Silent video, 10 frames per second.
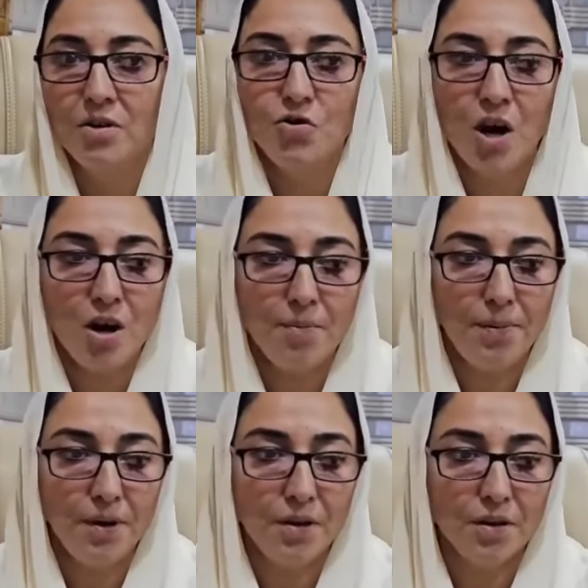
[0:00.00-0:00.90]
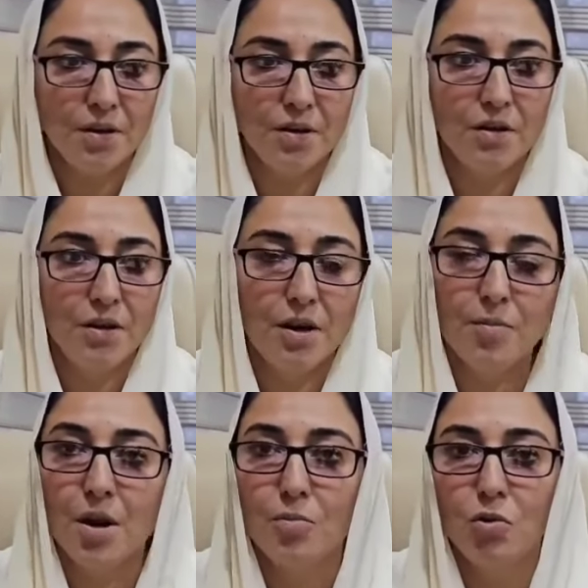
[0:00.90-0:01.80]
जहाँ पर
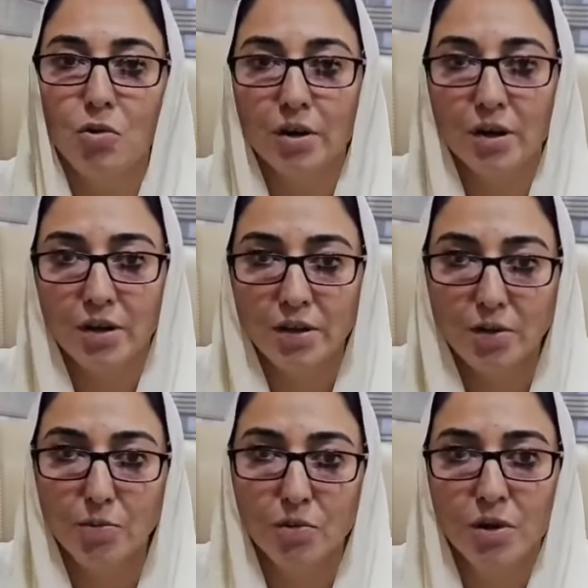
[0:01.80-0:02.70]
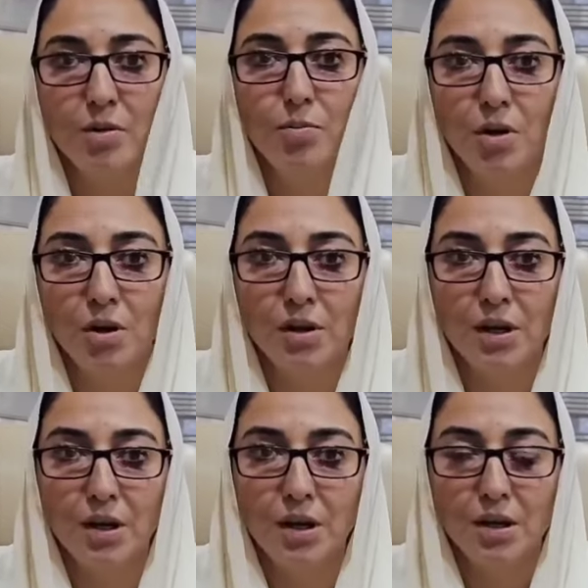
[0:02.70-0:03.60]
इमामों और ख़तीबों की बहुत
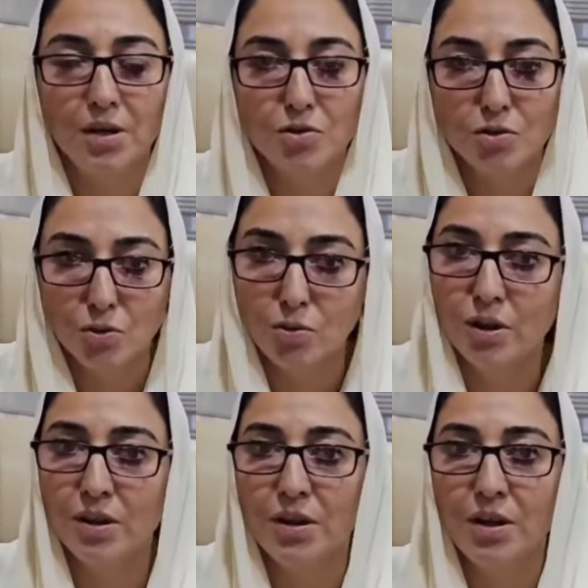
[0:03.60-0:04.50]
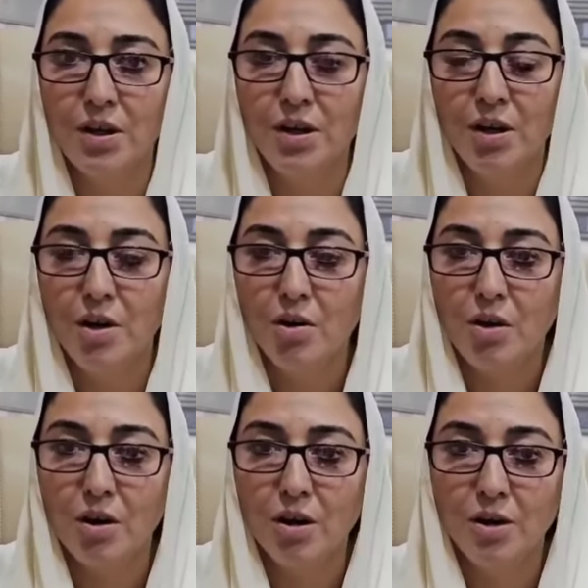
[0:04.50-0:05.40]
ज़रूरत थी
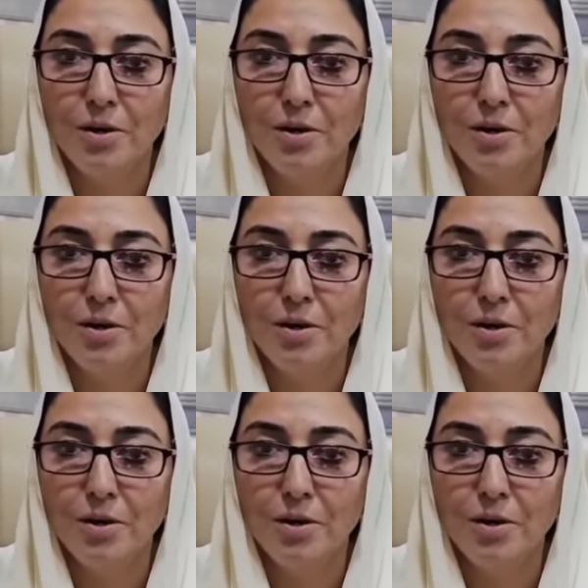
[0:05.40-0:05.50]
और